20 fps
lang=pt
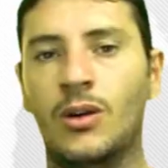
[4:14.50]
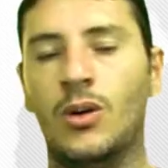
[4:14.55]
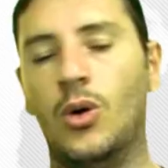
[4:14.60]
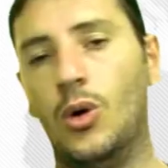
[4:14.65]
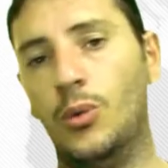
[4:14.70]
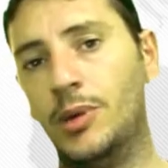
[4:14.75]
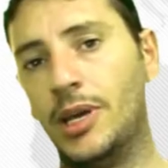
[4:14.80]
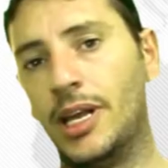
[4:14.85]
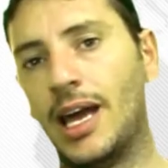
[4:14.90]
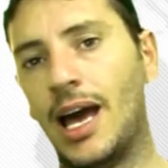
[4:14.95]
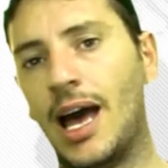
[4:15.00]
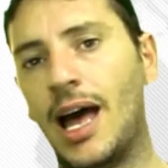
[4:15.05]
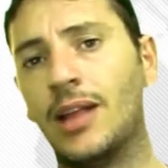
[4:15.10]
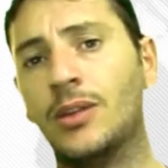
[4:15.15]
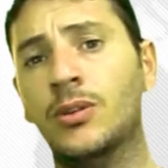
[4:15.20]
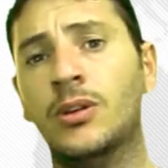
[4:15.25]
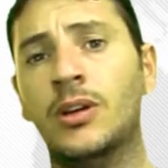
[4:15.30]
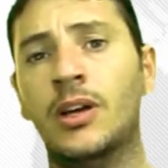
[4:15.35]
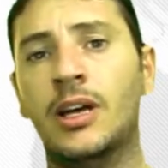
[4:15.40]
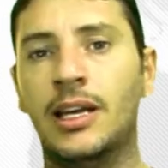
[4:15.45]
Obrigado
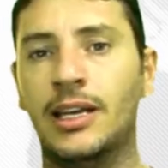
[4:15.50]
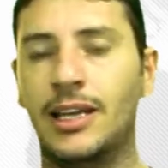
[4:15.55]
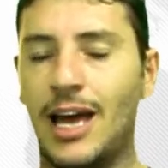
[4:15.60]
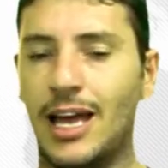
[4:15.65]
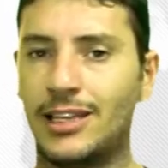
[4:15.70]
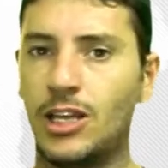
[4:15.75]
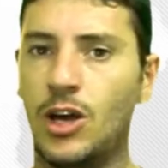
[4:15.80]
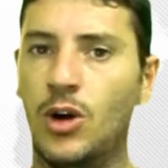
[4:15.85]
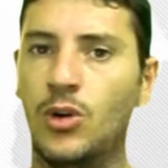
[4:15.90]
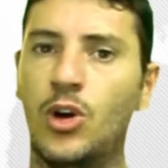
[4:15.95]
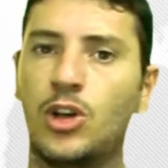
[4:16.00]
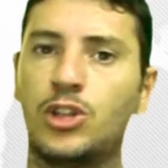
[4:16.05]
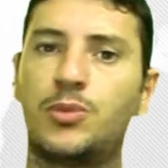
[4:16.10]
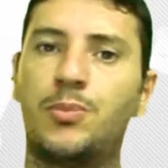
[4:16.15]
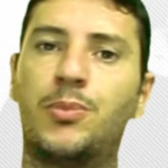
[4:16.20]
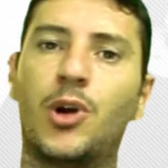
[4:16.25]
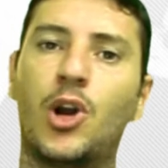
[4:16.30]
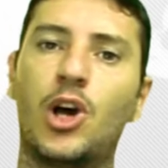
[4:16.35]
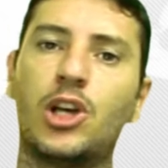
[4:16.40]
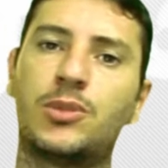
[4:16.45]
e até o nosso
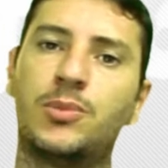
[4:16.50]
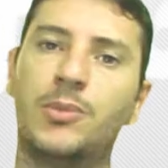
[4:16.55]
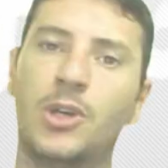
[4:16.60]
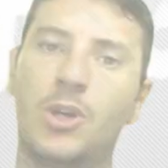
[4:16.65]
próximo